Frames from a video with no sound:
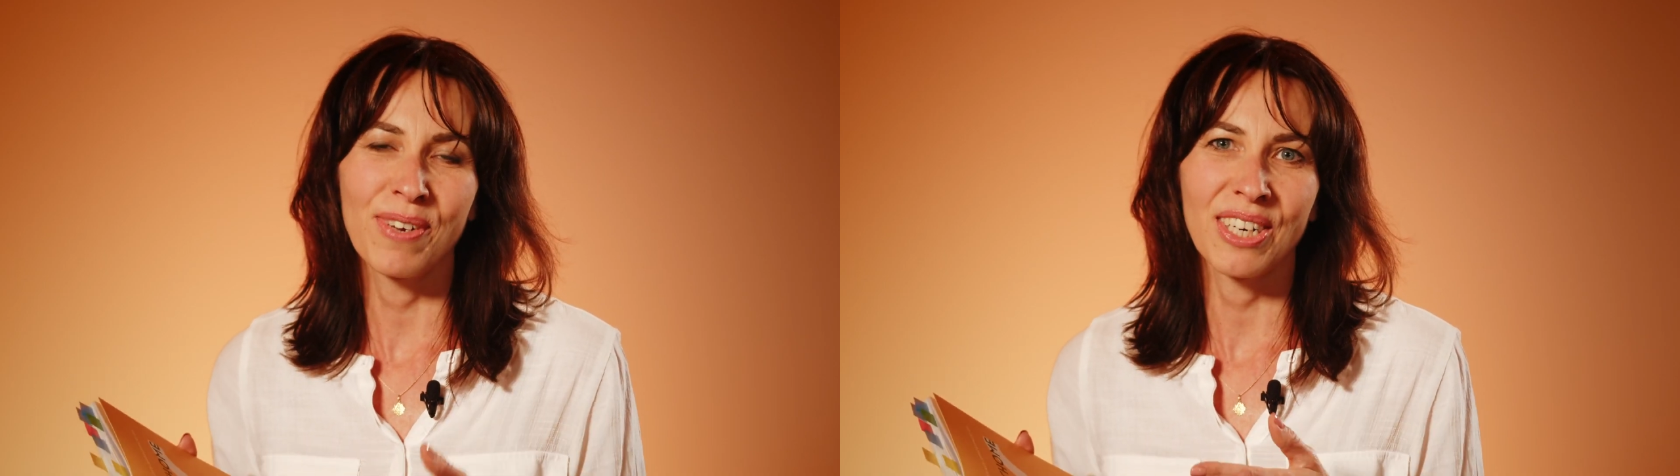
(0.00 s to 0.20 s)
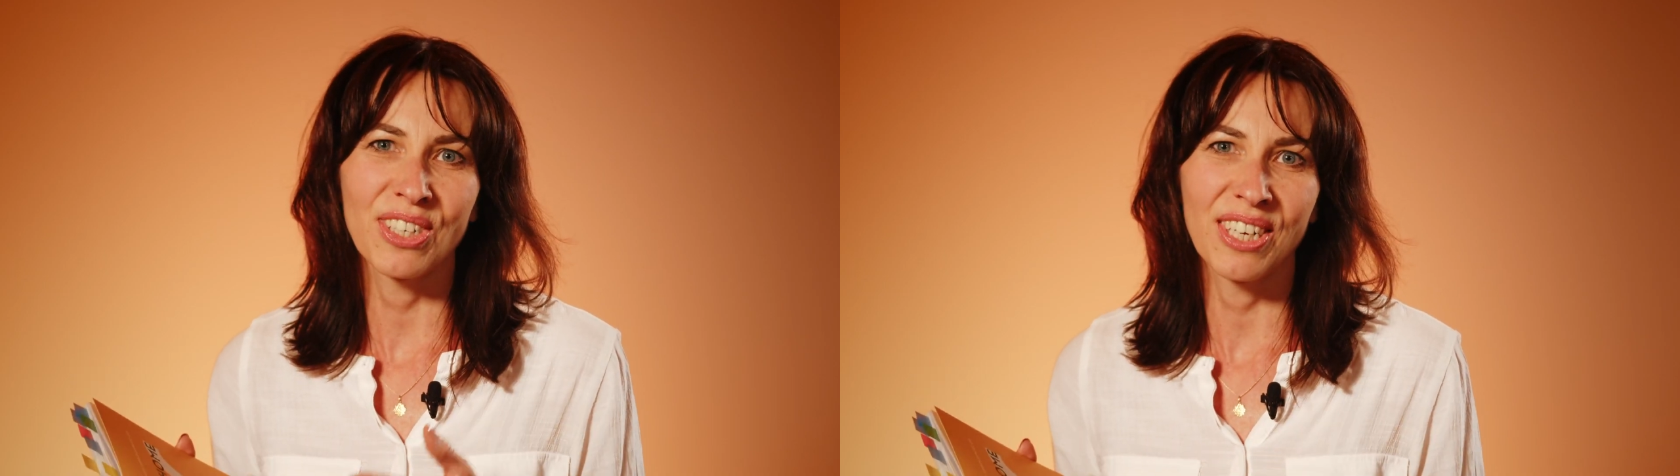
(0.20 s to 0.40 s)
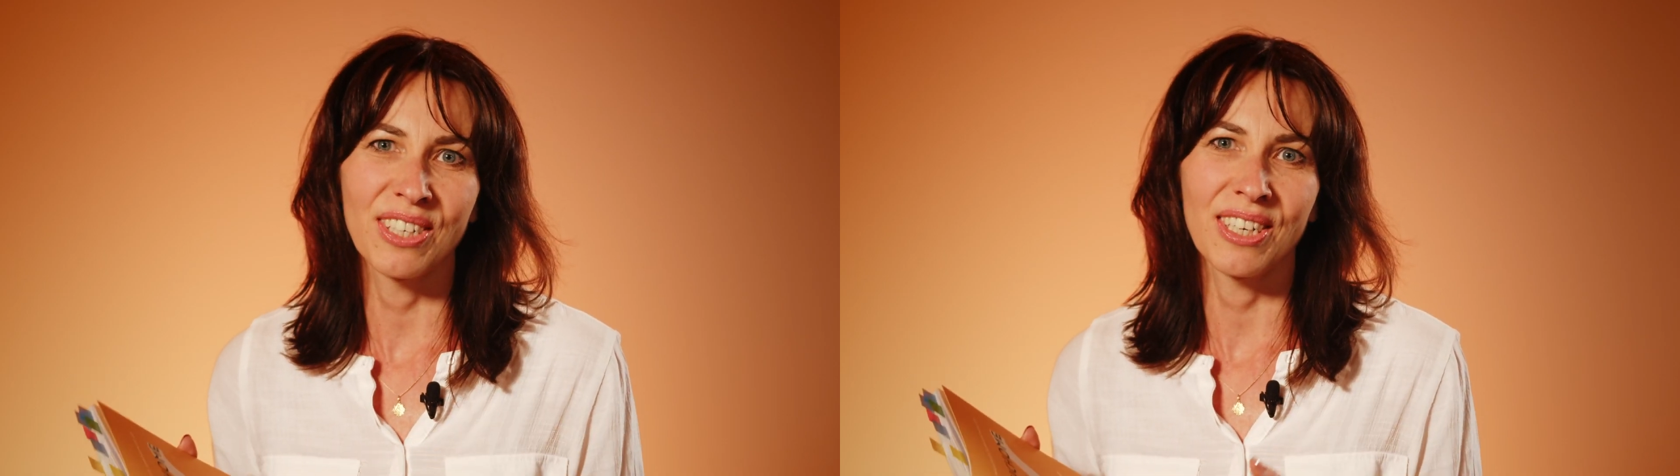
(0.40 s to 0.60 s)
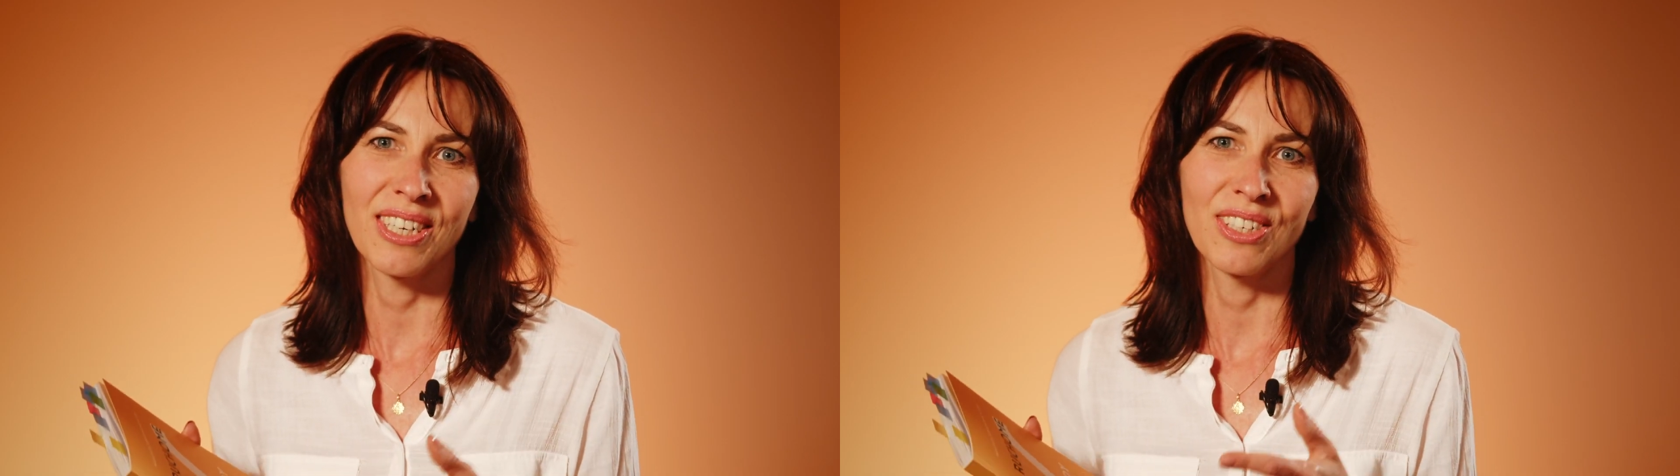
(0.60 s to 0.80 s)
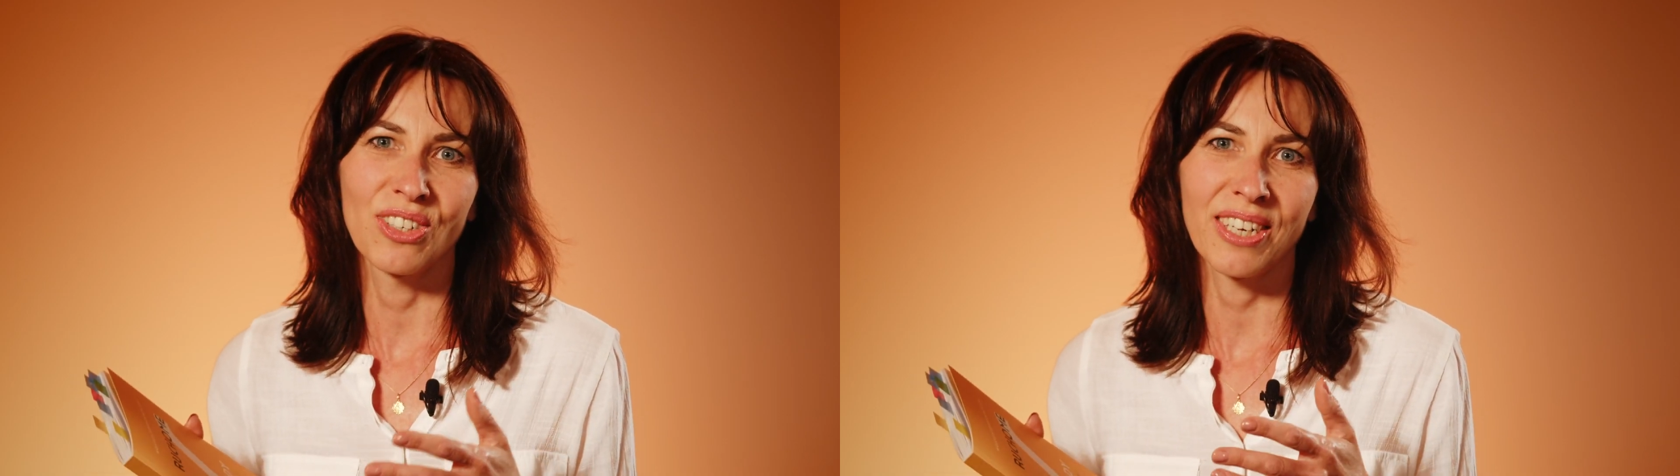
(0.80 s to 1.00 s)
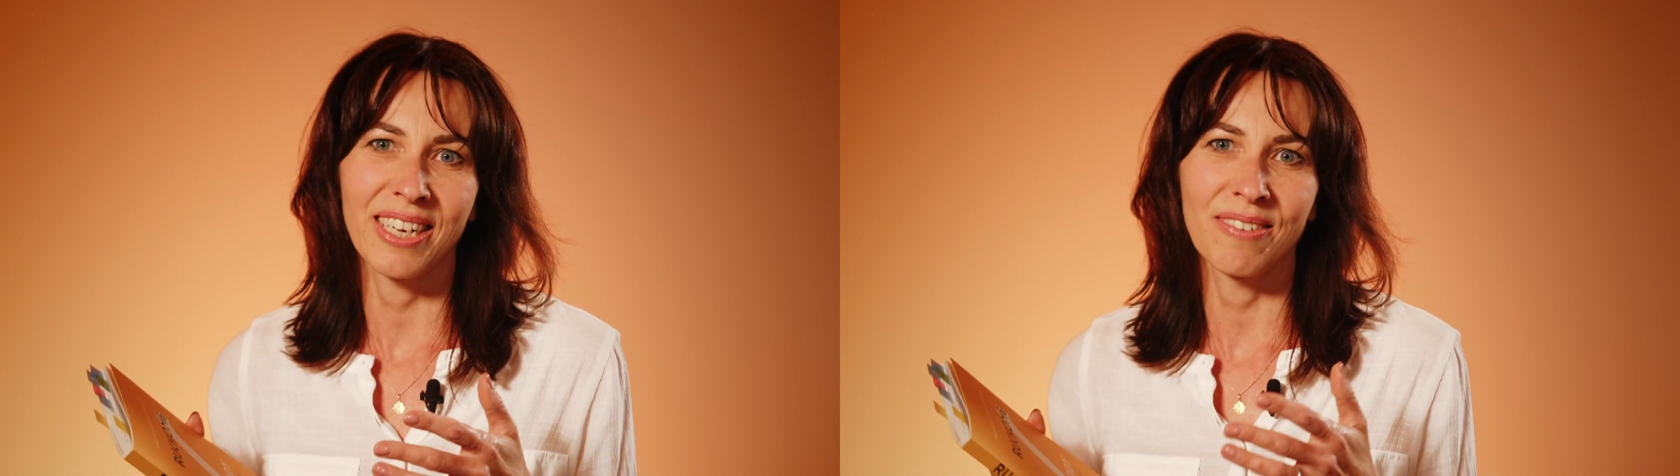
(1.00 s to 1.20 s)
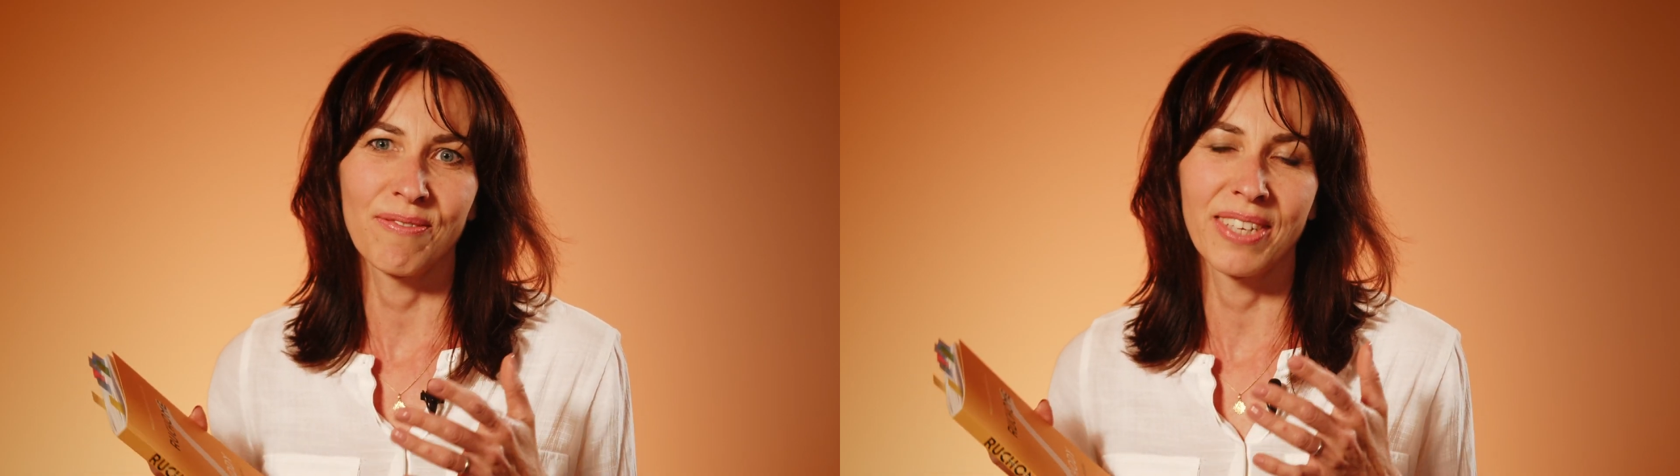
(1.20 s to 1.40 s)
wrażenie, że w